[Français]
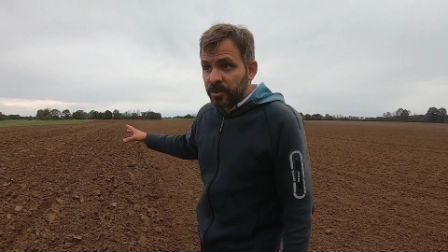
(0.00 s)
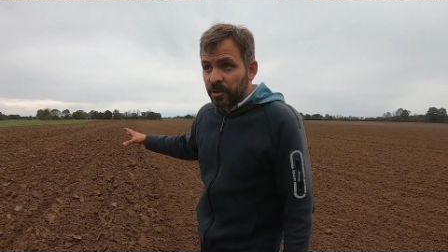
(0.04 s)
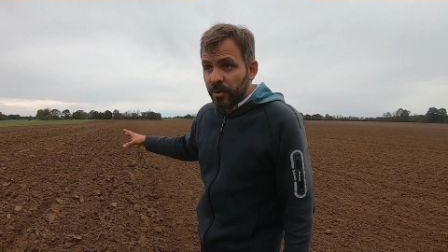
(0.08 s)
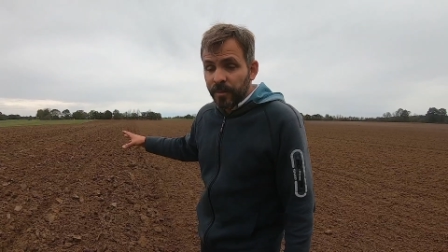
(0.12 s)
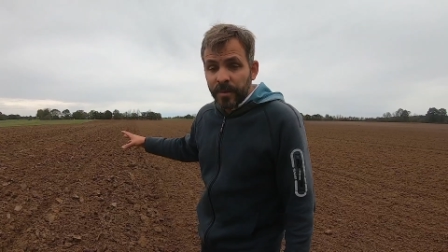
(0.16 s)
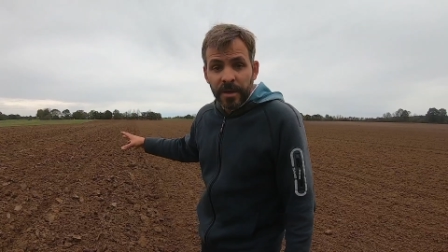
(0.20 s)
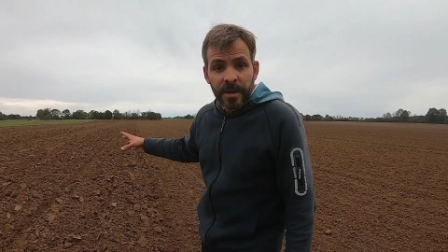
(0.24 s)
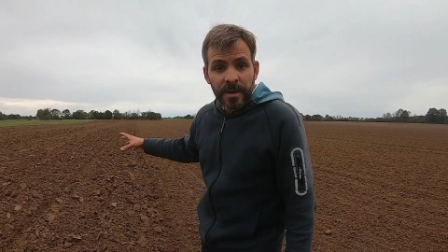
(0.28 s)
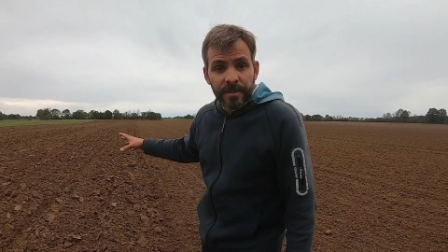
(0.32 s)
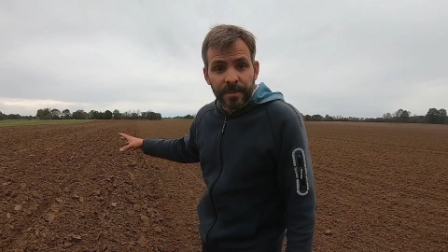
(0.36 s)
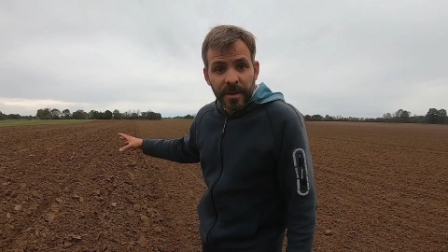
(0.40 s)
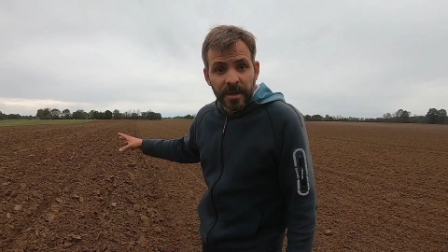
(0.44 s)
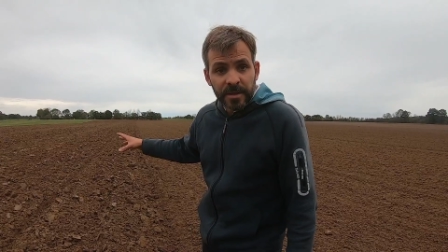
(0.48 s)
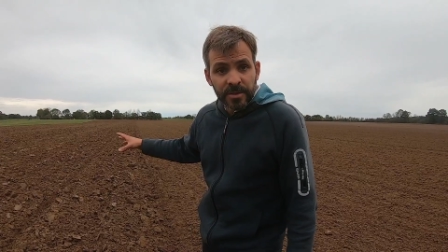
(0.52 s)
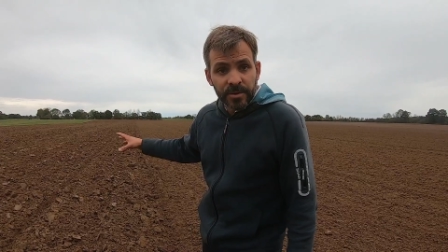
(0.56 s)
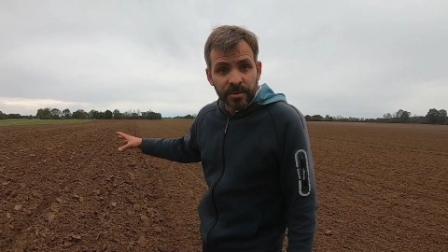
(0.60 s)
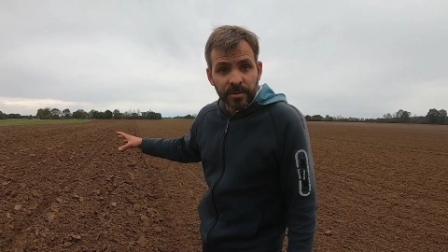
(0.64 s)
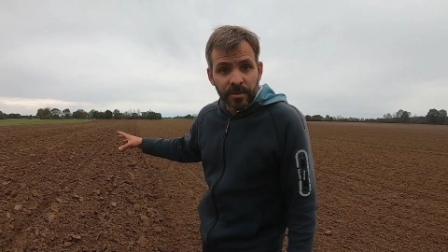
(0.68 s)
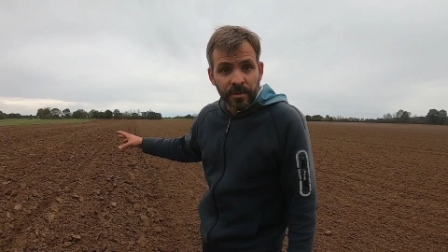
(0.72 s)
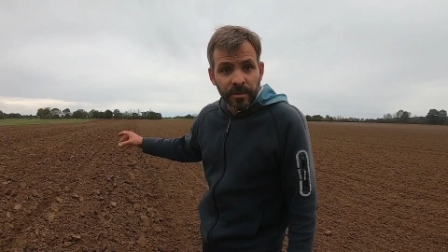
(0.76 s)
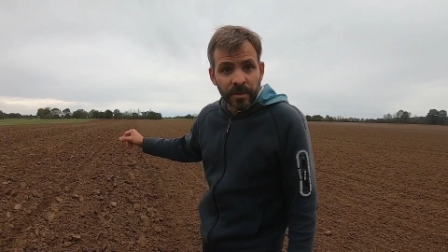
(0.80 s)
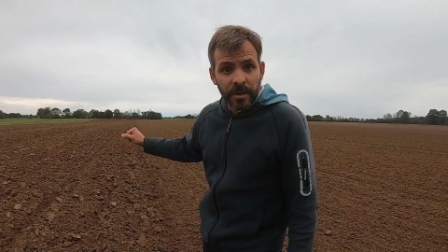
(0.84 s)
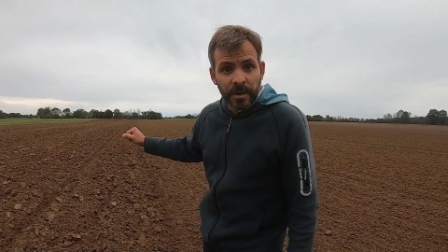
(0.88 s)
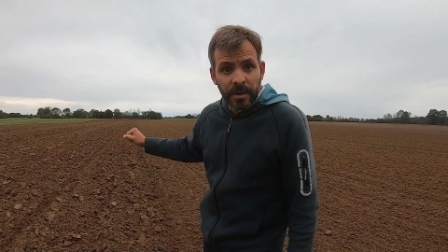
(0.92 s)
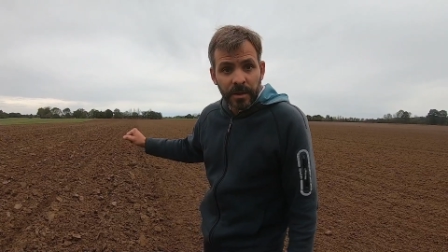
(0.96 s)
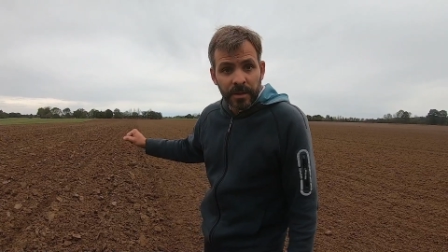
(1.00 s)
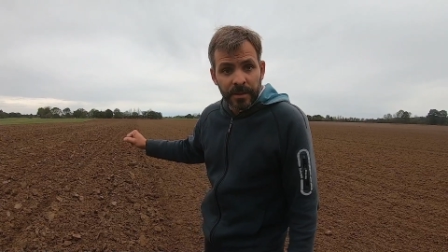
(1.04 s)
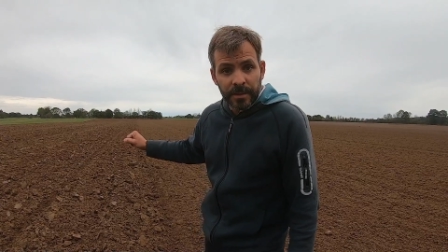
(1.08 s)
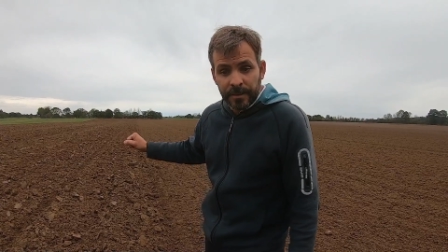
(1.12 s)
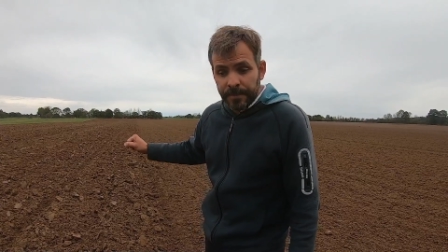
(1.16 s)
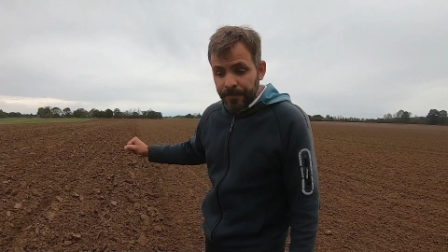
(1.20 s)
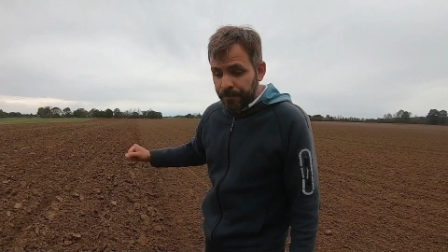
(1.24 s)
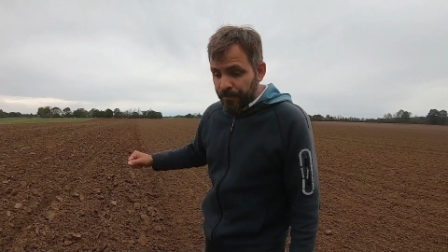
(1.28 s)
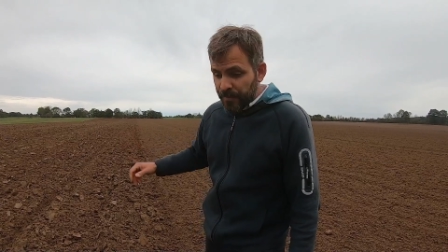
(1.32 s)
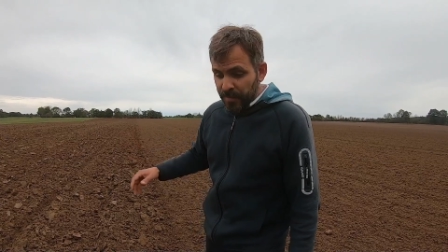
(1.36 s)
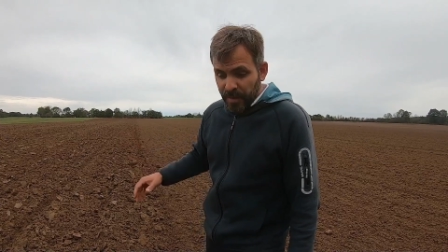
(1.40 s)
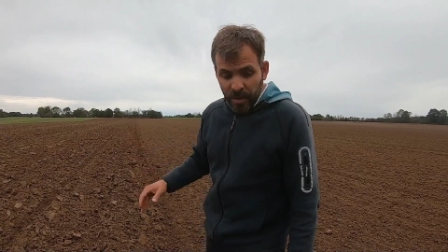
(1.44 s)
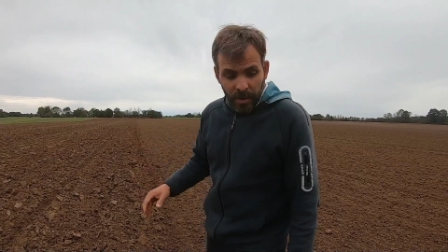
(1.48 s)
semer parce
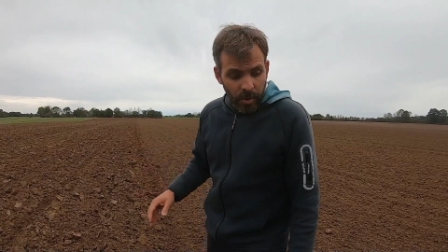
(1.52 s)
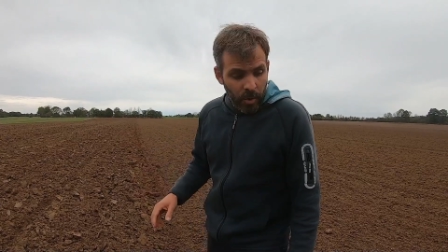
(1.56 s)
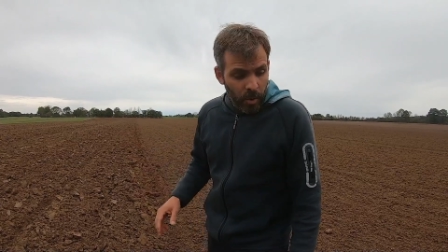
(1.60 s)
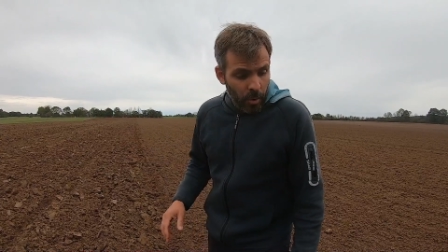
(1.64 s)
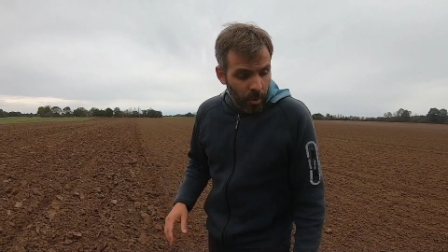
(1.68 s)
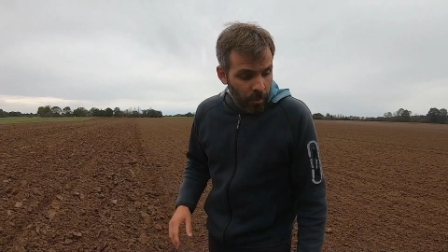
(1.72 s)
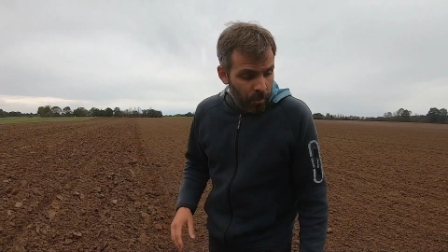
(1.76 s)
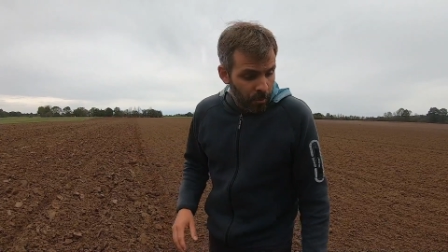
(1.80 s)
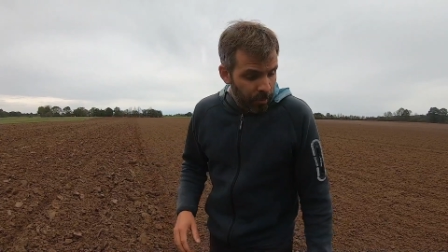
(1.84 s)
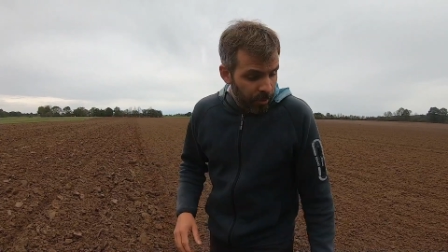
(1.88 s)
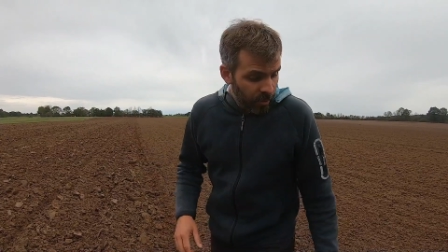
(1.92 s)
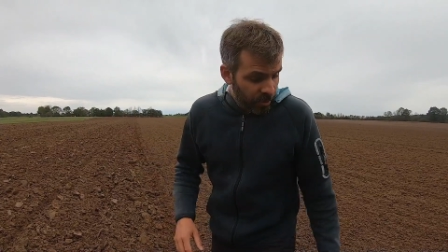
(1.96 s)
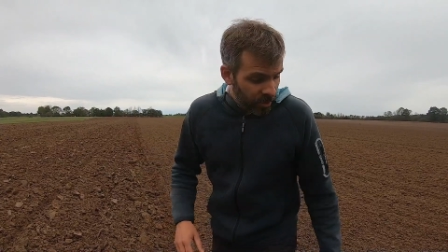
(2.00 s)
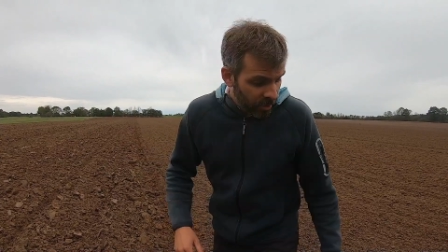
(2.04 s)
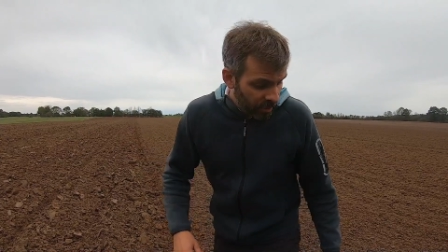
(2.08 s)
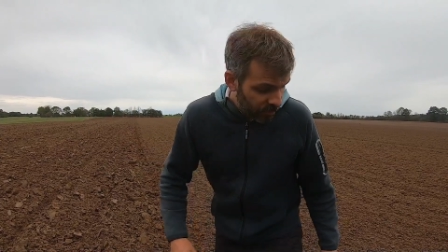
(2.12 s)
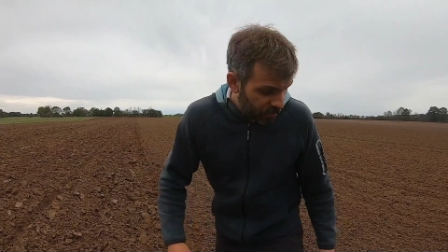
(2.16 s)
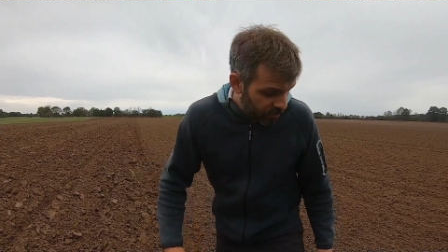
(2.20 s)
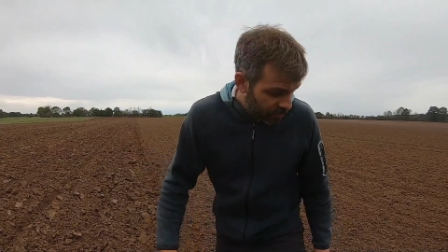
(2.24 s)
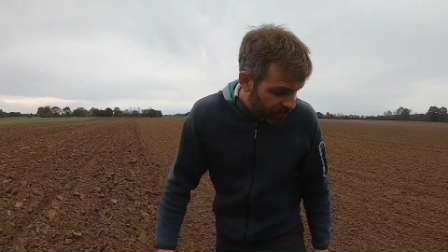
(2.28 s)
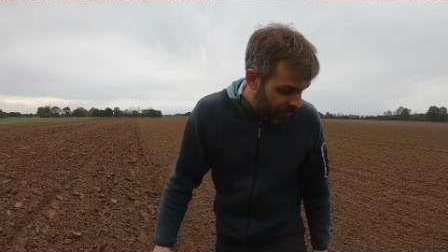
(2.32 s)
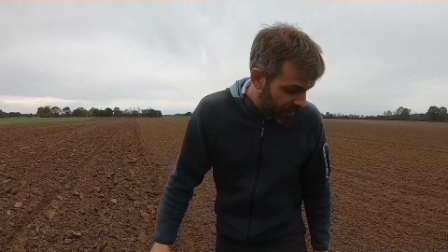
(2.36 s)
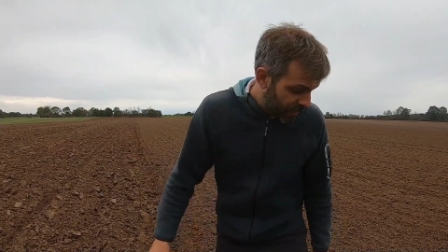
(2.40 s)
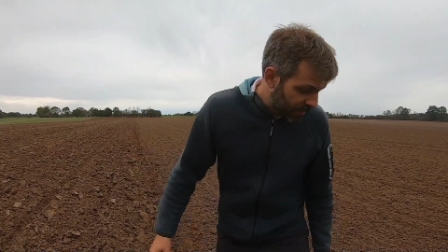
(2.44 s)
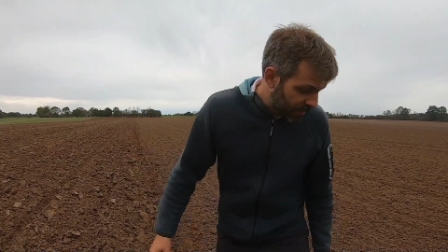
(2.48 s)
que pourtant vous